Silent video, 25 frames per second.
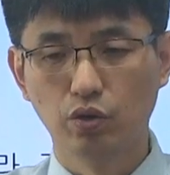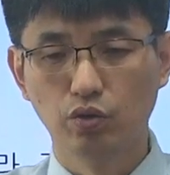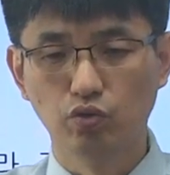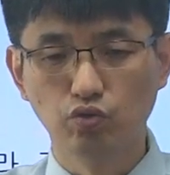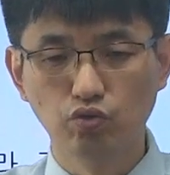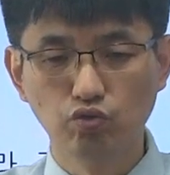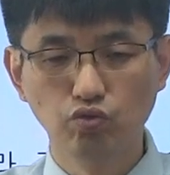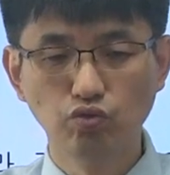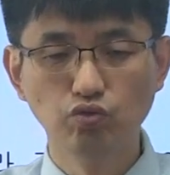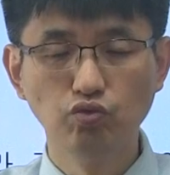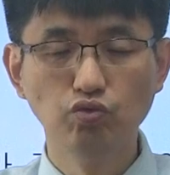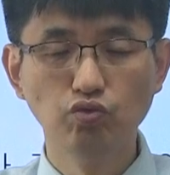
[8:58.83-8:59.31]

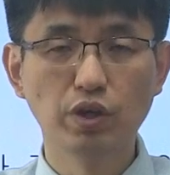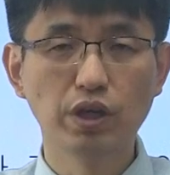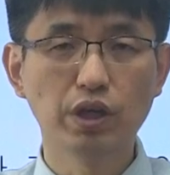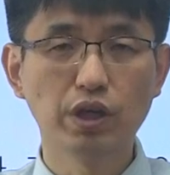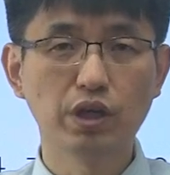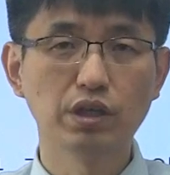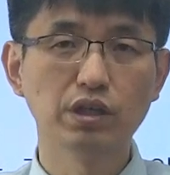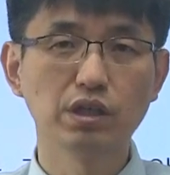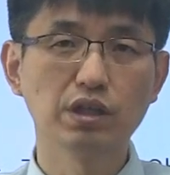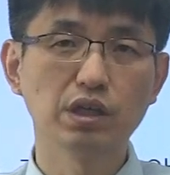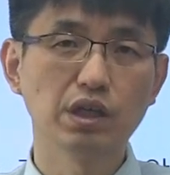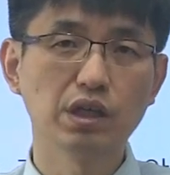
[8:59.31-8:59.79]

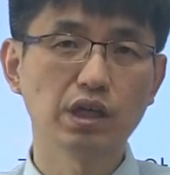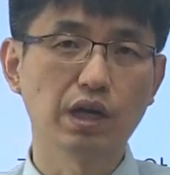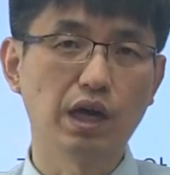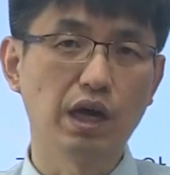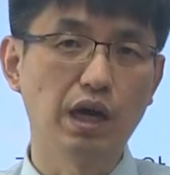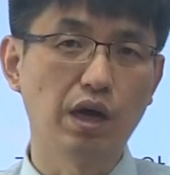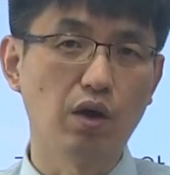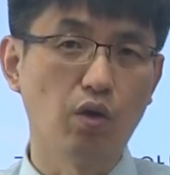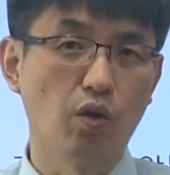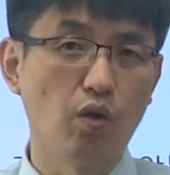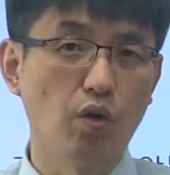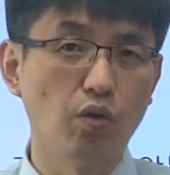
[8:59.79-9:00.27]
눈의
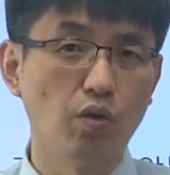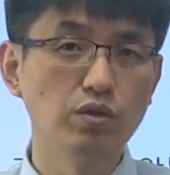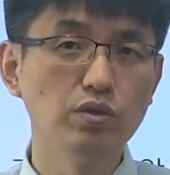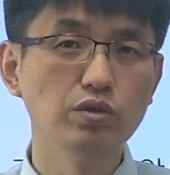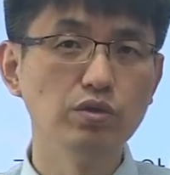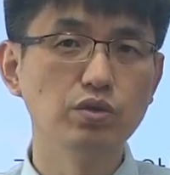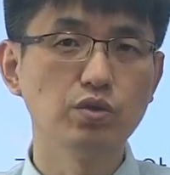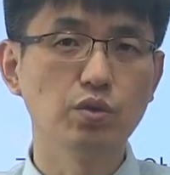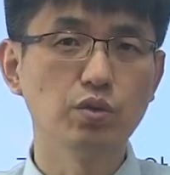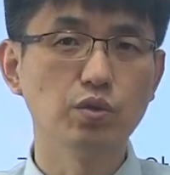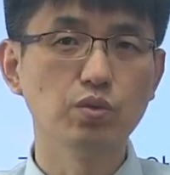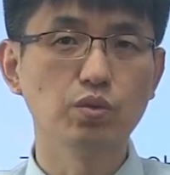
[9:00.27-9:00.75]
크기가
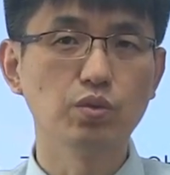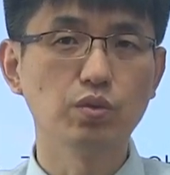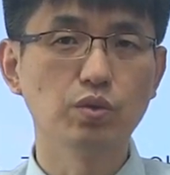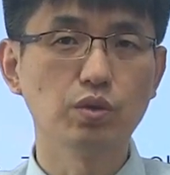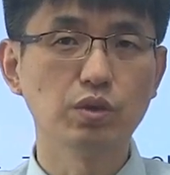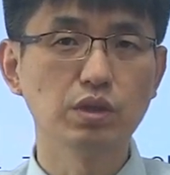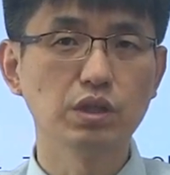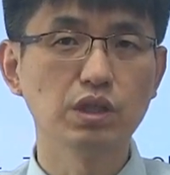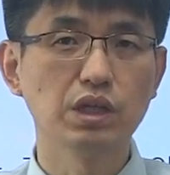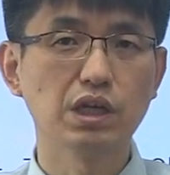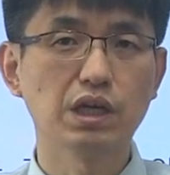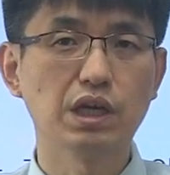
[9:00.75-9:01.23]
어느 정도
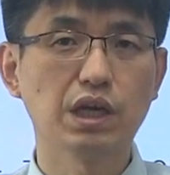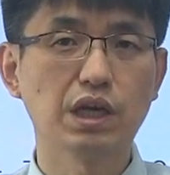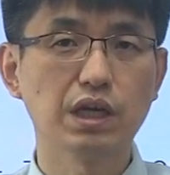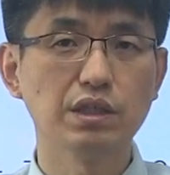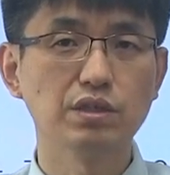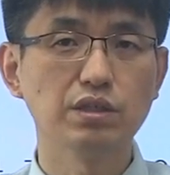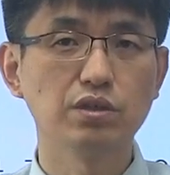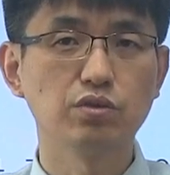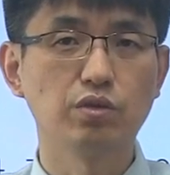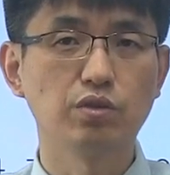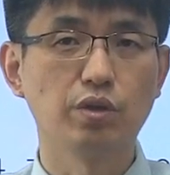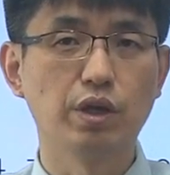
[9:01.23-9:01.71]

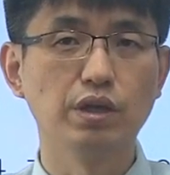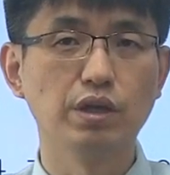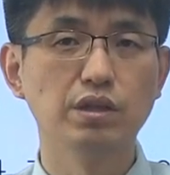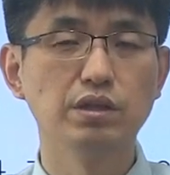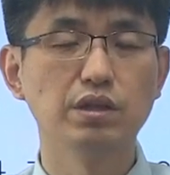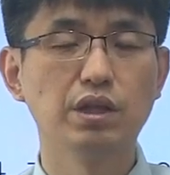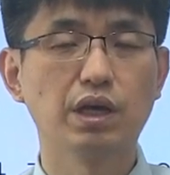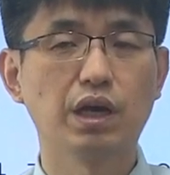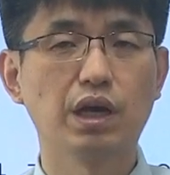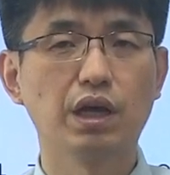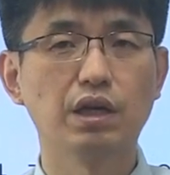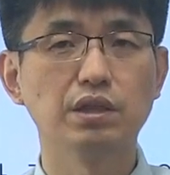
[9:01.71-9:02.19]
크기까지 되는
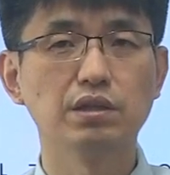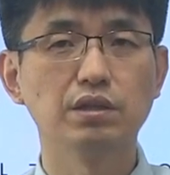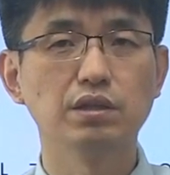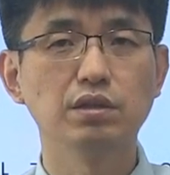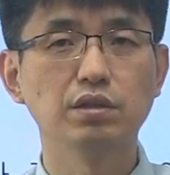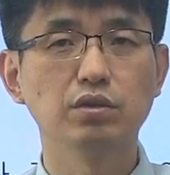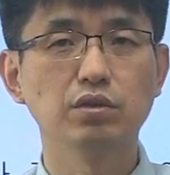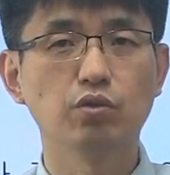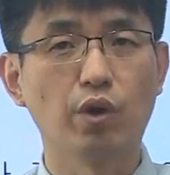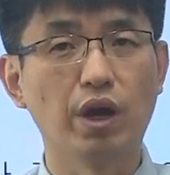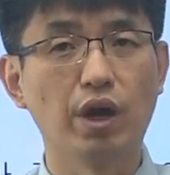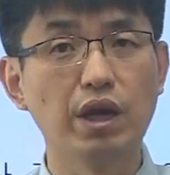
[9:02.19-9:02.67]

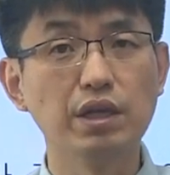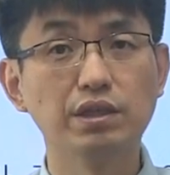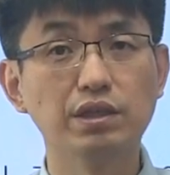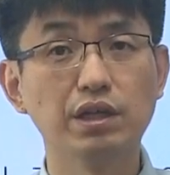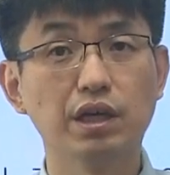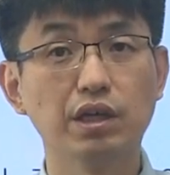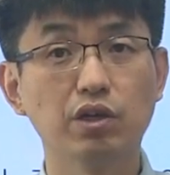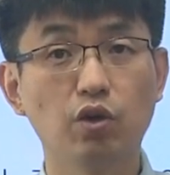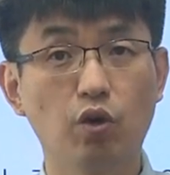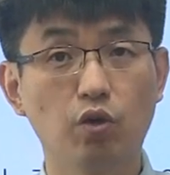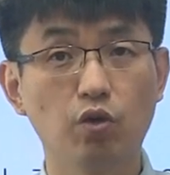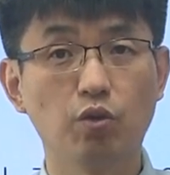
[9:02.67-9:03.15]
데까지는
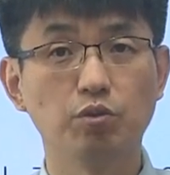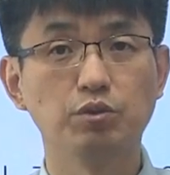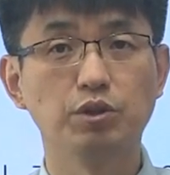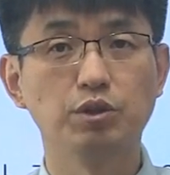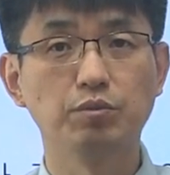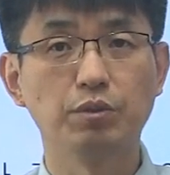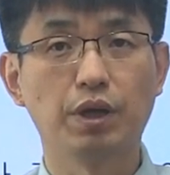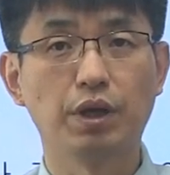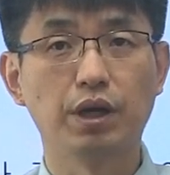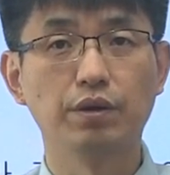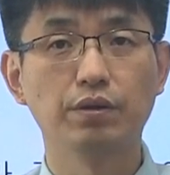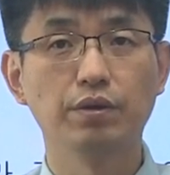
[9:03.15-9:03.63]
굉장히
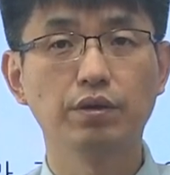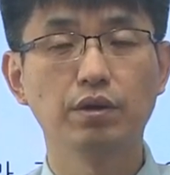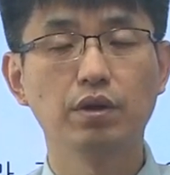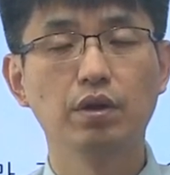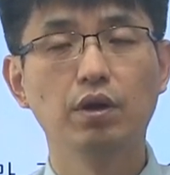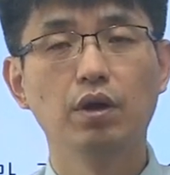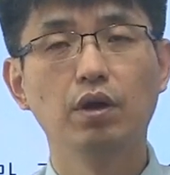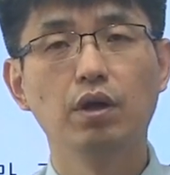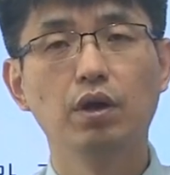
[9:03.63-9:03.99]
어렵지만